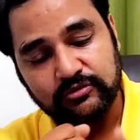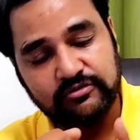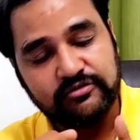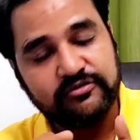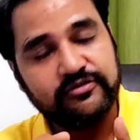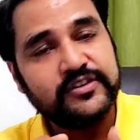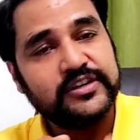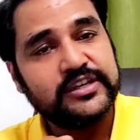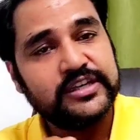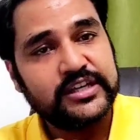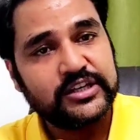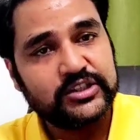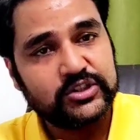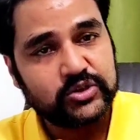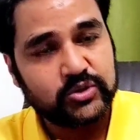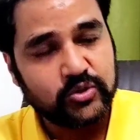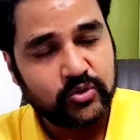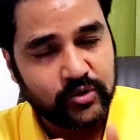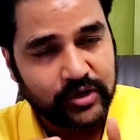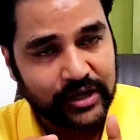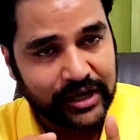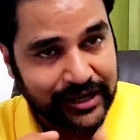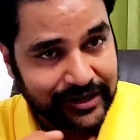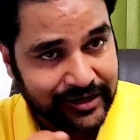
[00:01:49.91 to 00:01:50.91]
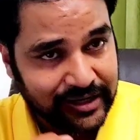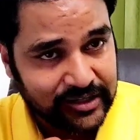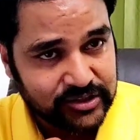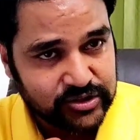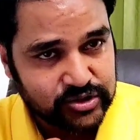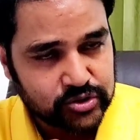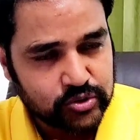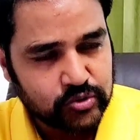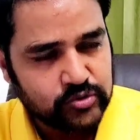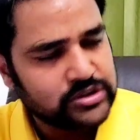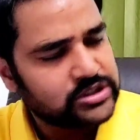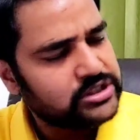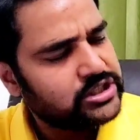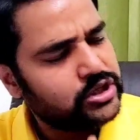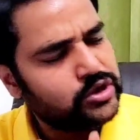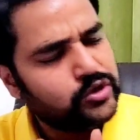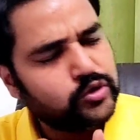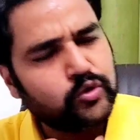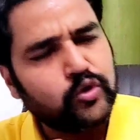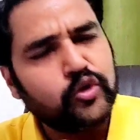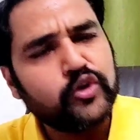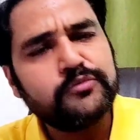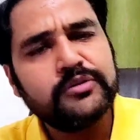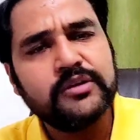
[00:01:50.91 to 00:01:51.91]
वी एक्स हो एन एक्स हो इनकी
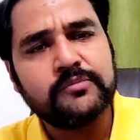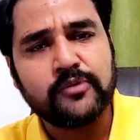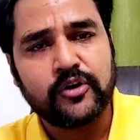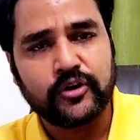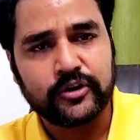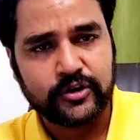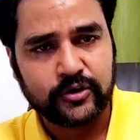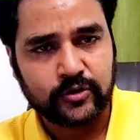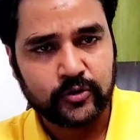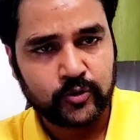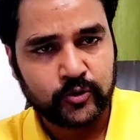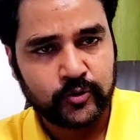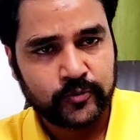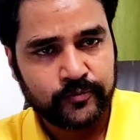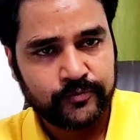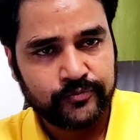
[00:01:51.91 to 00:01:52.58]
कोई भी मॉडल हो